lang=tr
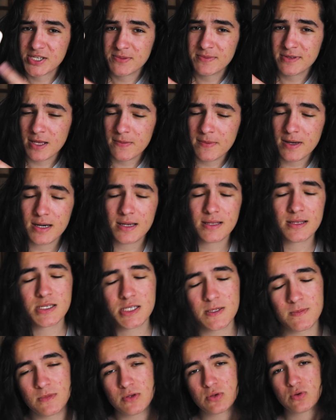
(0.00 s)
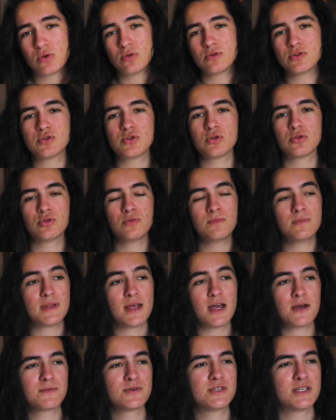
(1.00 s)
Şimdi tam arkadaşımla konuşuyordum ne
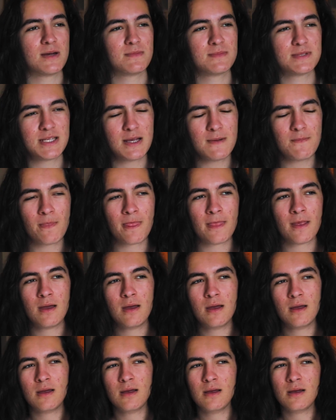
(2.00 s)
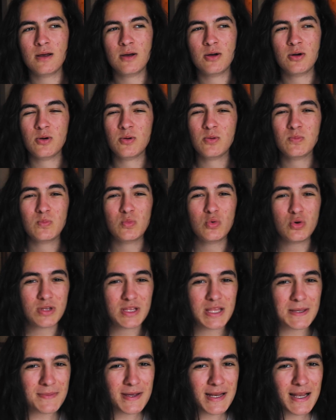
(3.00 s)
yapacağımıza.
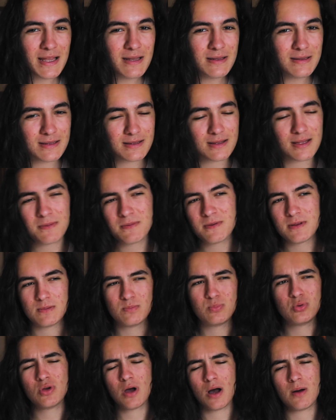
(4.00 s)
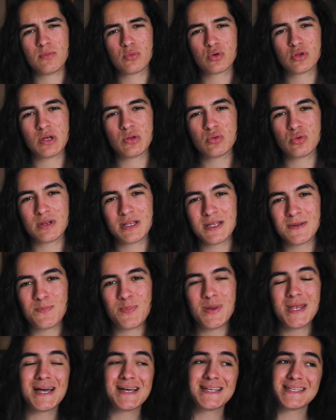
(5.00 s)
Muhtemelen tabii bu yağmurdan dolayı
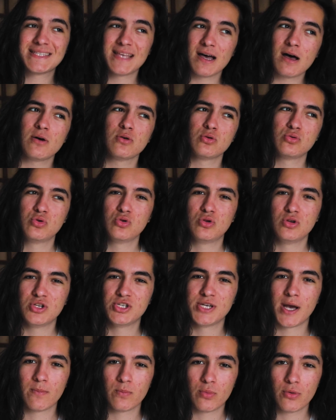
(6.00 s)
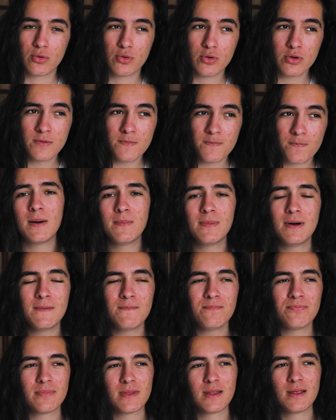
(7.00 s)
biraz daha az bugün.
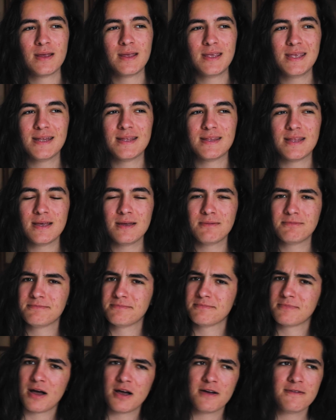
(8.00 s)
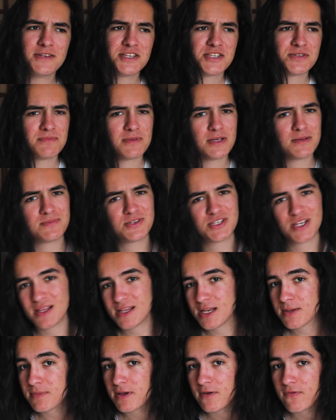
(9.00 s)
Ama yine de kahve içmeye, bir
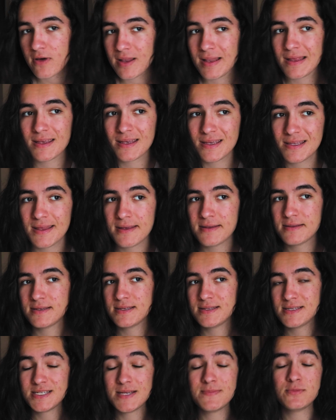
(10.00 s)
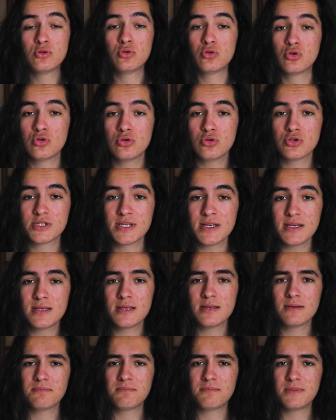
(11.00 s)
şeyler yemeye falan gide, gideceğimizi
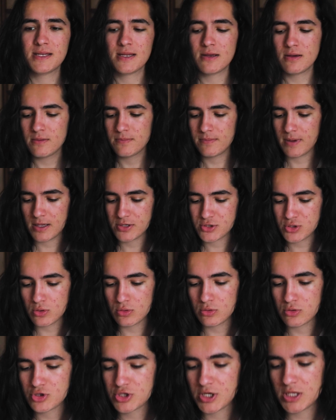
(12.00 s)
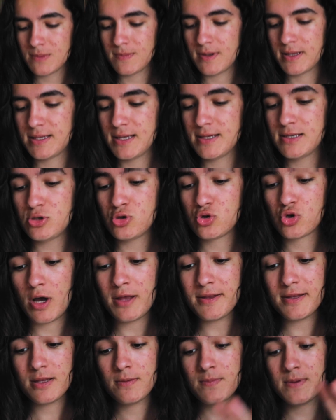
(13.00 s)
düşünürsek yine bence oldukça adım atarız. Şu
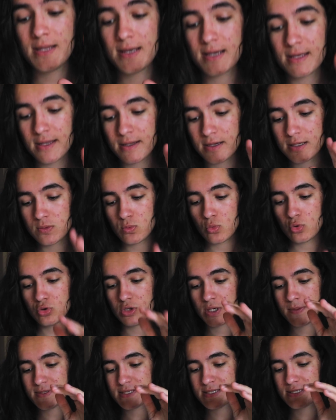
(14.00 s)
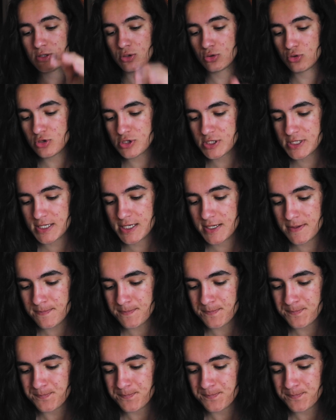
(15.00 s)
anda da bir ne kadar adım olduğunu hemen sizlere göstereyim. Şu